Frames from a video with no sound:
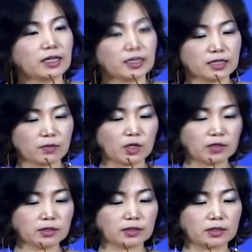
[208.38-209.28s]
하게
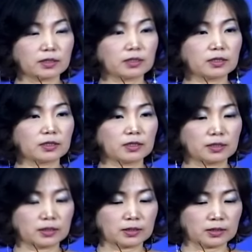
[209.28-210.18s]
되면은
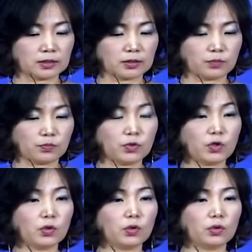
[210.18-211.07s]

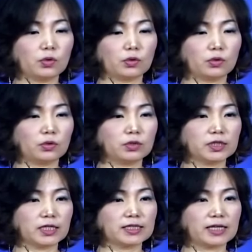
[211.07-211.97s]

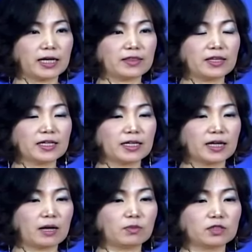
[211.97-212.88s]
표시가 잘 안 나니까
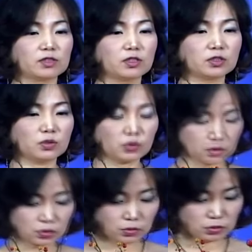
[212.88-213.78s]
아무래도 성전꽃은
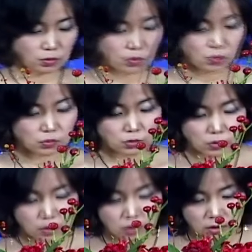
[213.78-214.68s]
높고
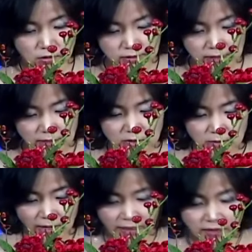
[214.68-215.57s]
어, 사람들이
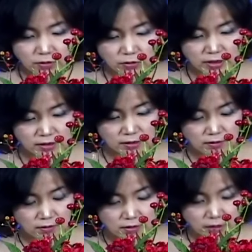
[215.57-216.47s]
많은
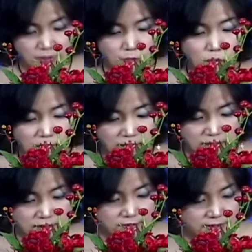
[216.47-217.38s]
곳에서 이렇게 보게
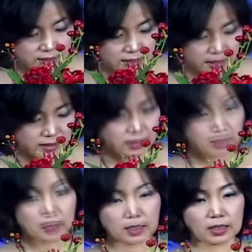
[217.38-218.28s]
되는 거니까
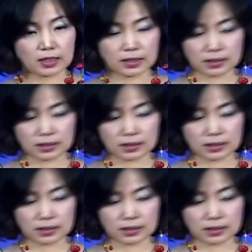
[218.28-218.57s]
어,